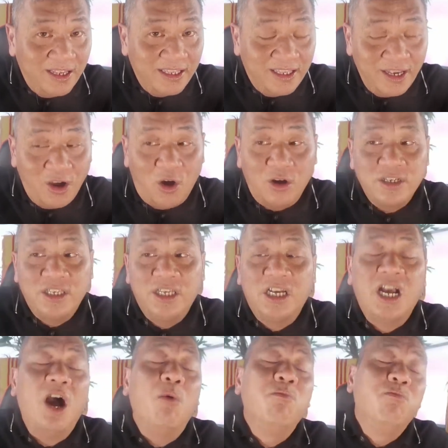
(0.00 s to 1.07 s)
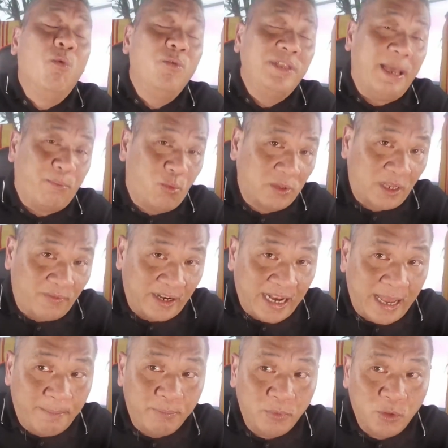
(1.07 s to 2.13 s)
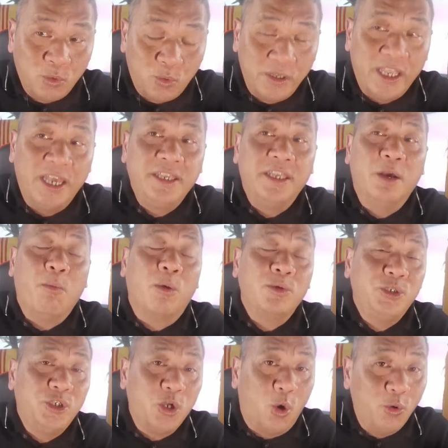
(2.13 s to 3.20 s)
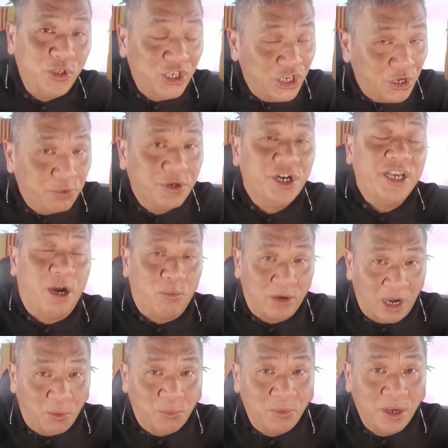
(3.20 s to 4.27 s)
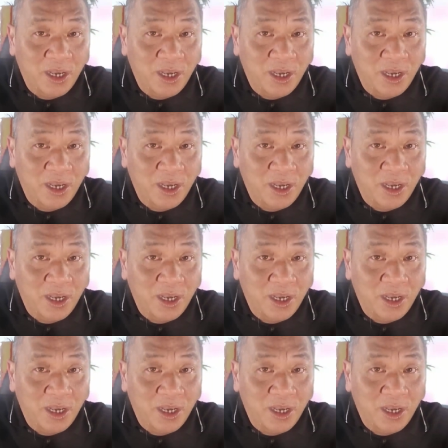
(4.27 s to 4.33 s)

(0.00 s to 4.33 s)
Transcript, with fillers: chứ họ không muốn nhập quốc tịch Việt Nam tuy nhiên nhiều một số nhiều người Hồng Kông